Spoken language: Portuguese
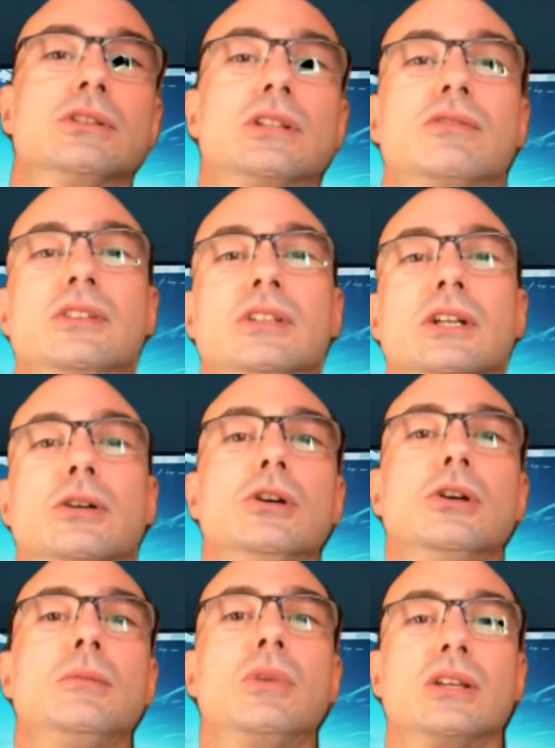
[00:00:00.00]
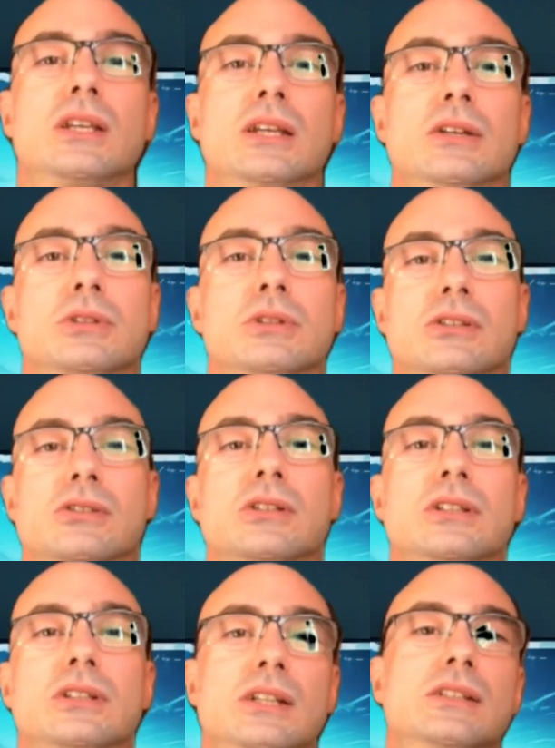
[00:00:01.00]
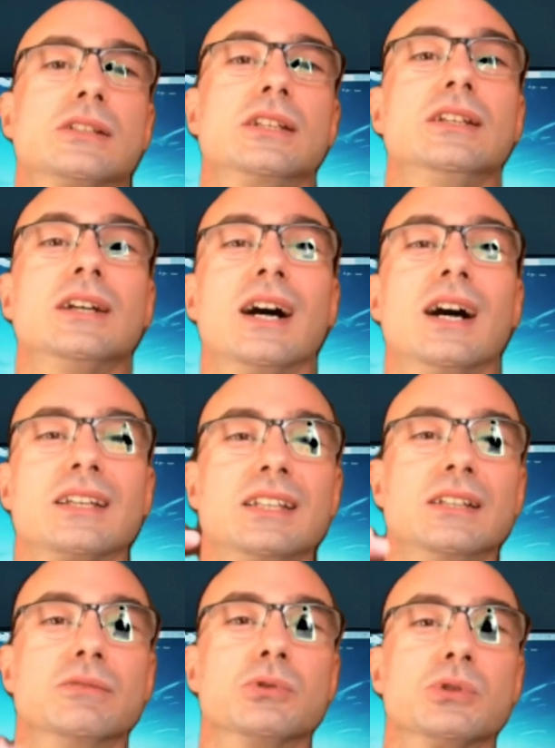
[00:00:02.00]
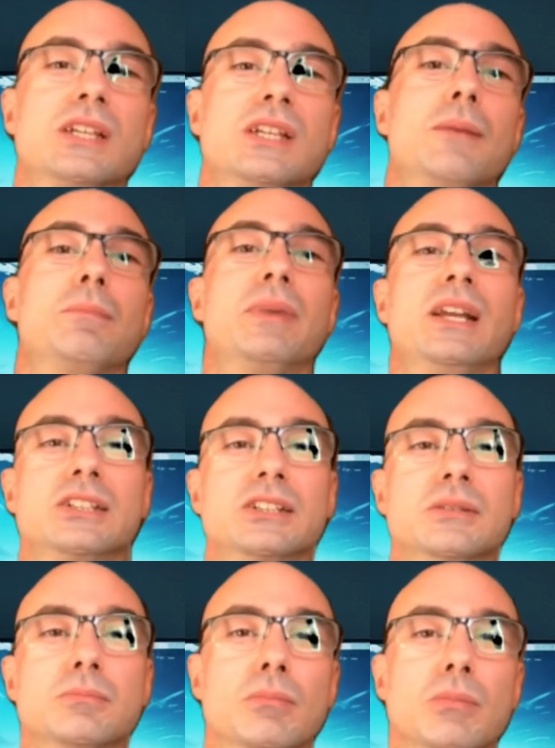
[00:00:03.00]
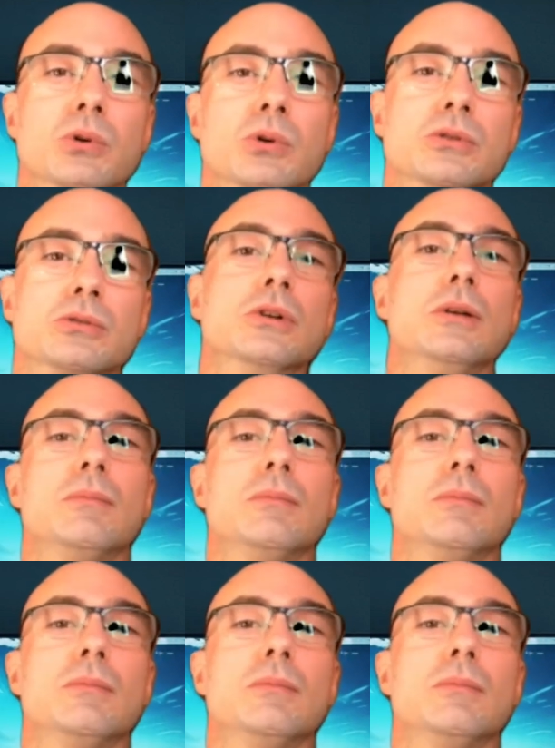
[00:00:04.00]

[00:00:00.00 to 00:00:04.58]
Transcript: até o final, porque eu tenho certeza que aqui você aprende muito.